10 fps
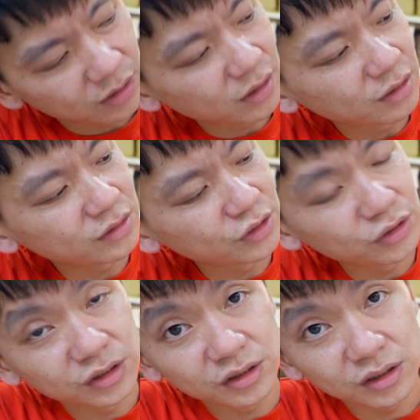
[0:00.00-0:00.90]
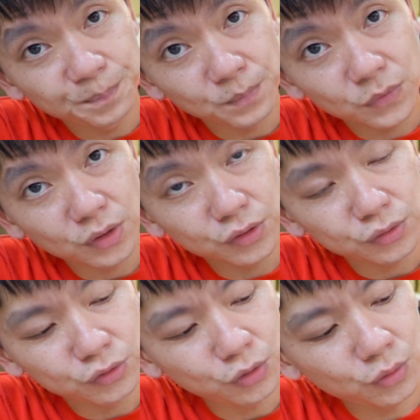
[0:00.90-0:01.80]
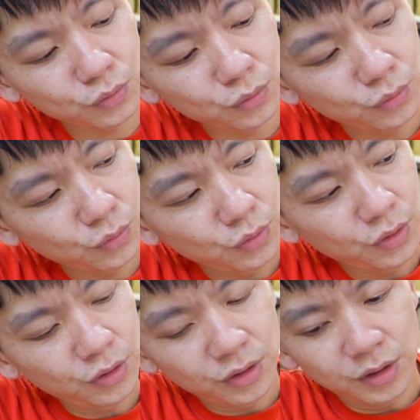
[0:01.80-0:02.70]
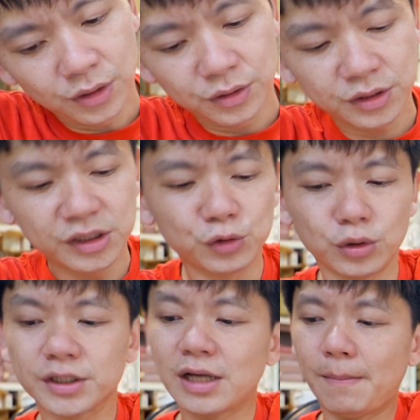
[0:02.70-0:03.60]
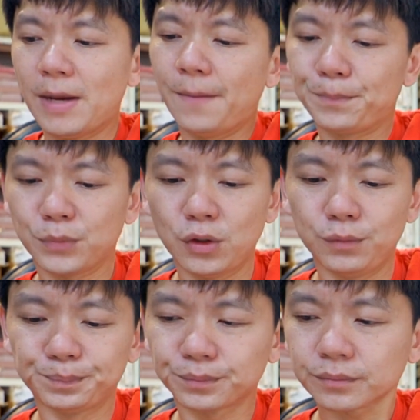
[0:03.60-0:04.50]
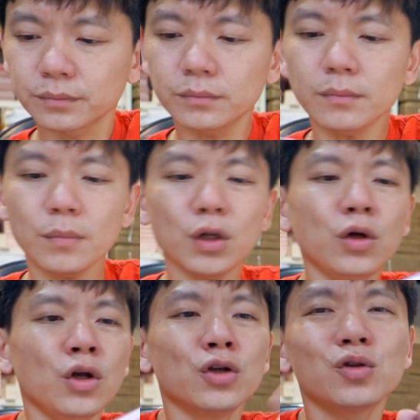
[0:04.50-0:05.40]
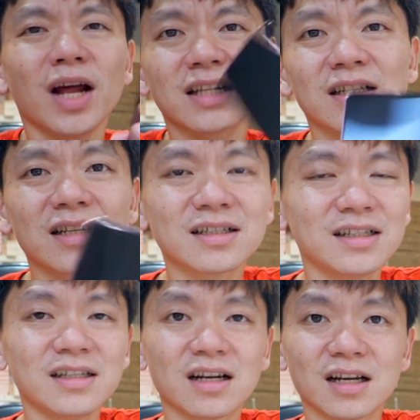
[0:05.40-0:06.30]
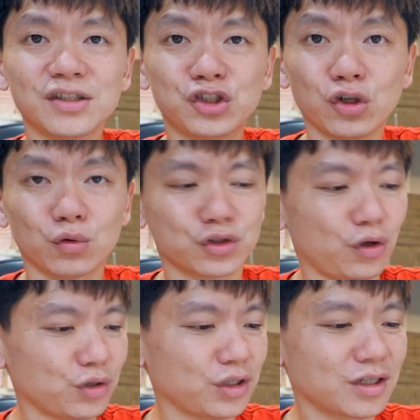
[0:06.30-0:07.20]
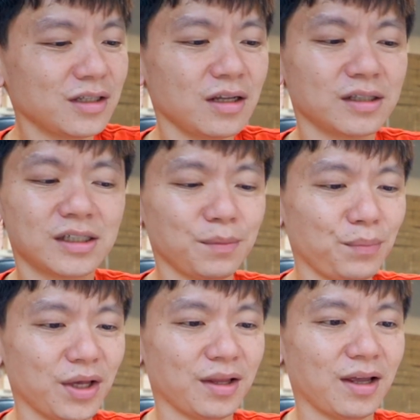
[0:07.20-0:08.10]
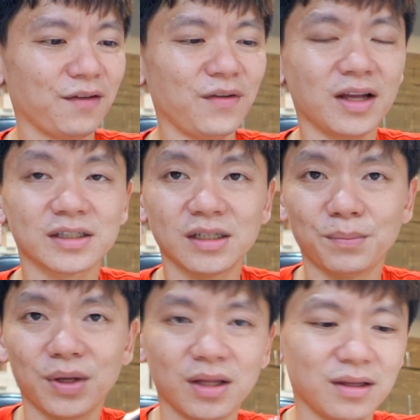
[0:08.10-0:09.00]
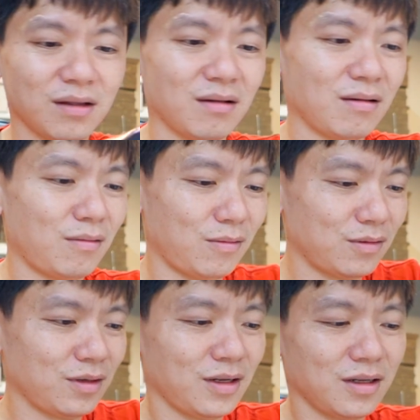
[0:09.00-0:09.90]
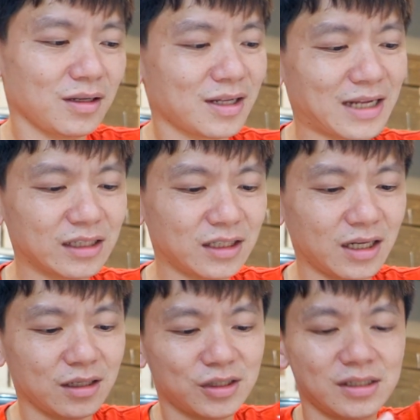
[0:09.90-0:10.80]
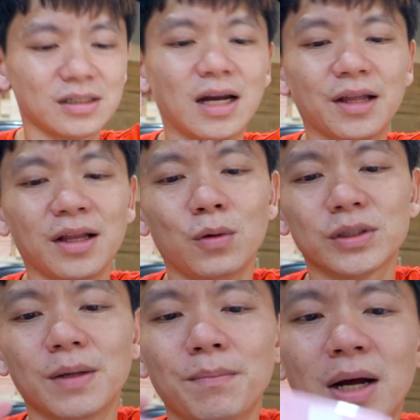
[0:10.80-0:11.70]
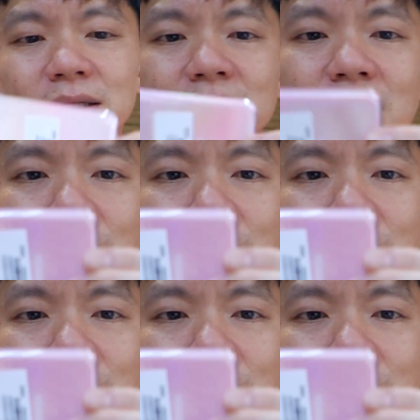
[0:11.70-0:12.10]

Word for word: 可能是就视觉上吧，哦。所以它真的是一个跟旧手的，跟的很轻便哎，非常轻便，哦，拿起来的质感。那我先把这个